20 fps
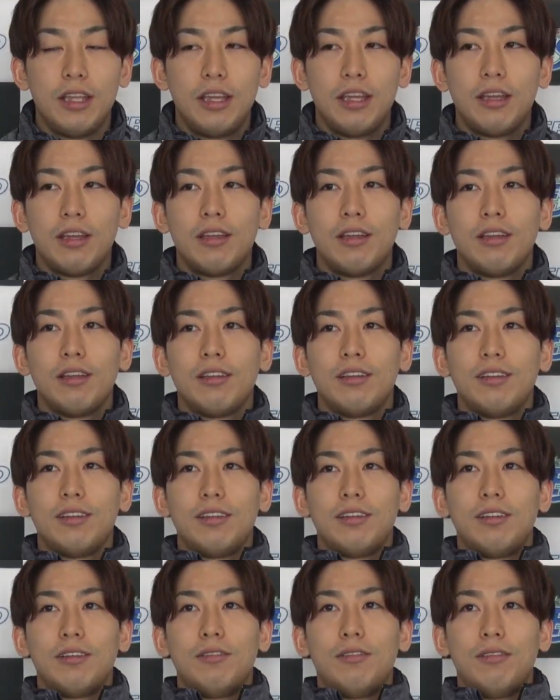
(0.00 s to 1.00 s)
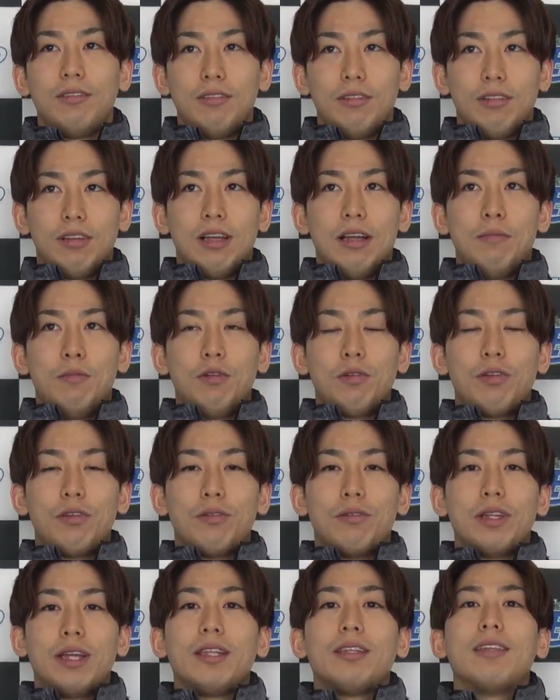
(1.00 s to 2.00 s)
2000人が目
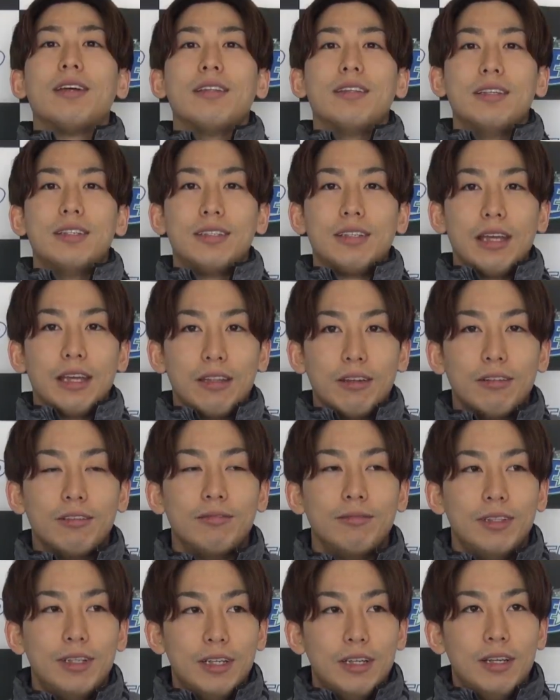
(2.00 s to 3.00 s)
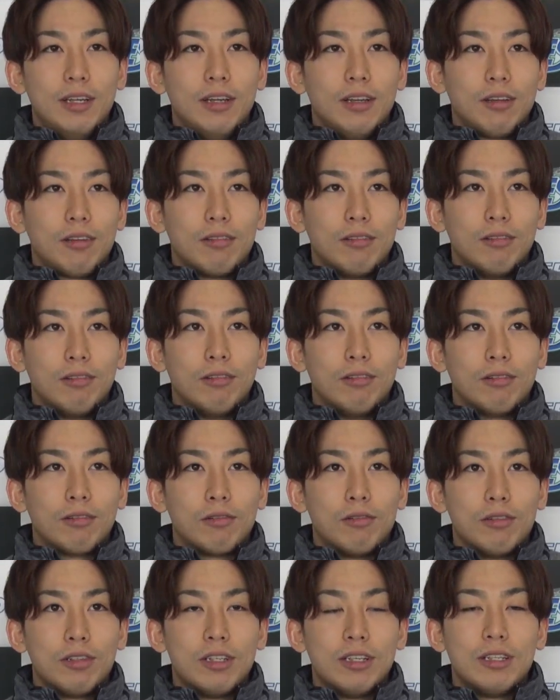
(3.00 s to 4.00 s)
標だったんですけど、うん、こう
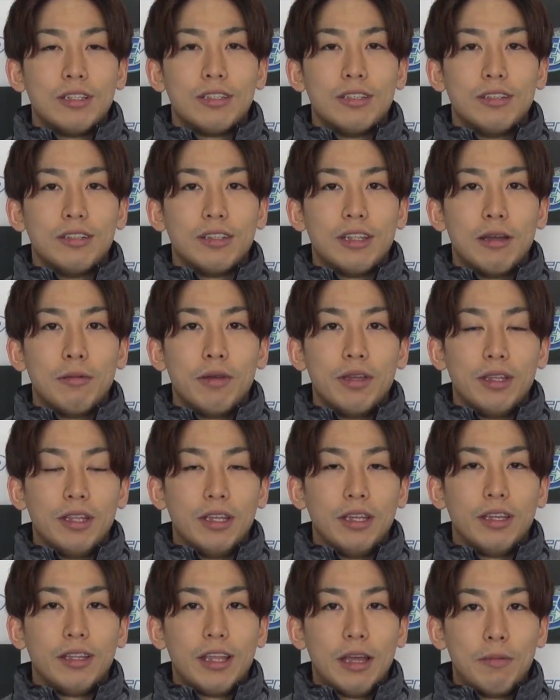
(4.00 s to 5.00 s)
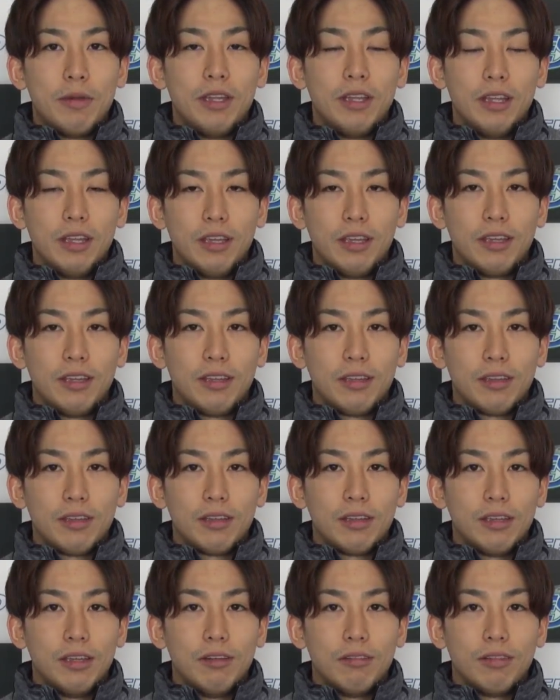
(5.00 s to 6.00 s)
更新するたびにたびに
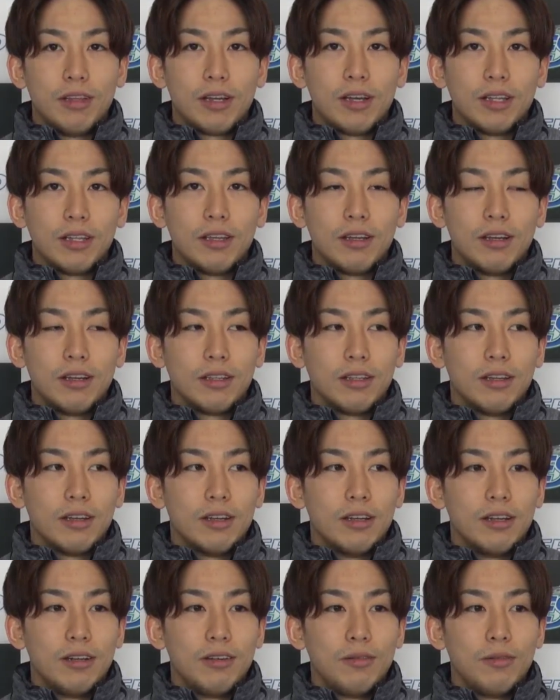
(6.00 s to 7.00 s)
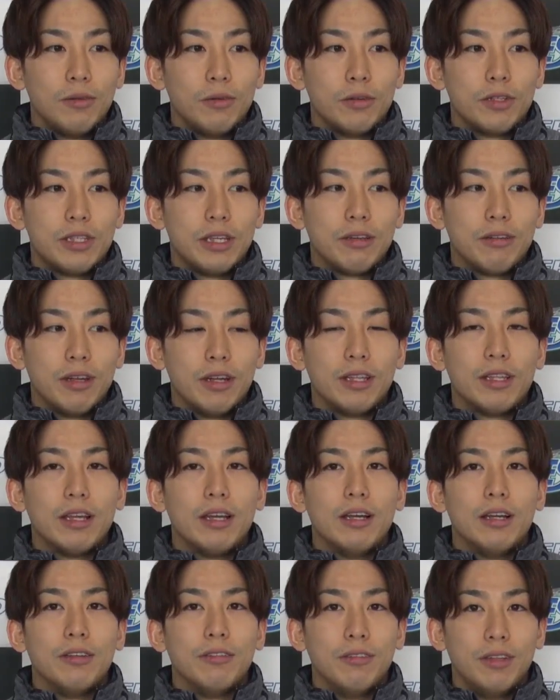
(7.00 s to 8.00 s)
いろんな方々がフォローしてくれ
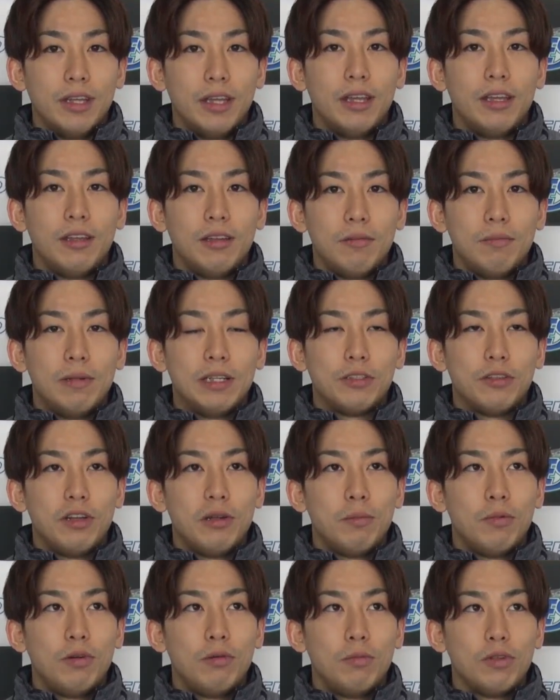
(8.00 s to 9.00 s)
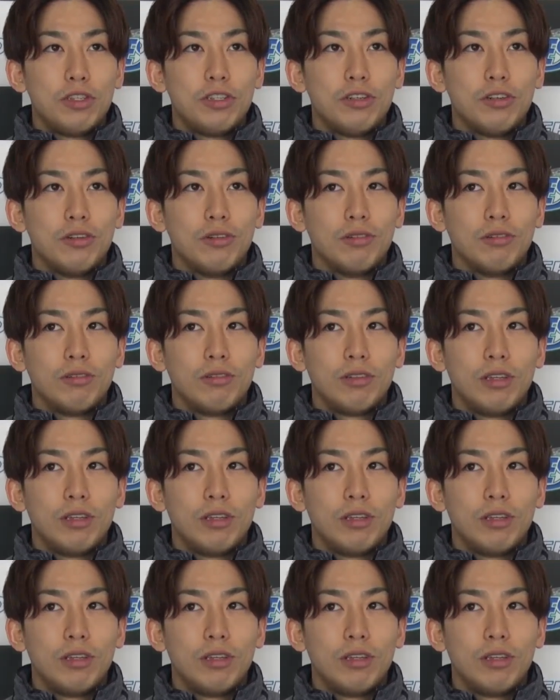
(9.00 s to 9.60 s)
たので、うん、まあ、それももちろん